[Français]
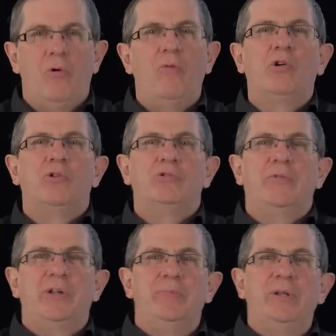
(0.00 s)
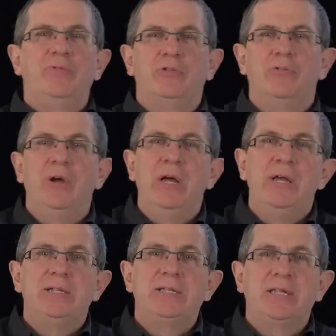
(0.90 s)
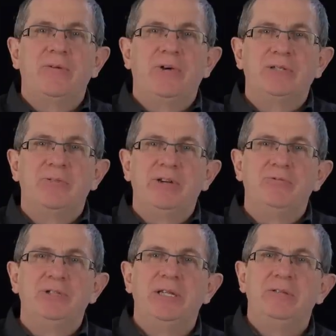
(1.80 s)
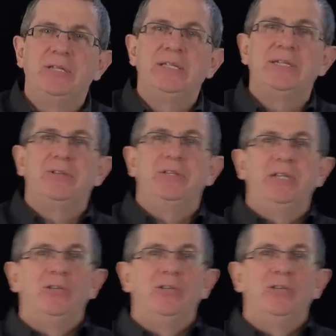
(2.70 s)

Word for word: On va continuer à faire de belles photos. C'était François Leroy des Ateliers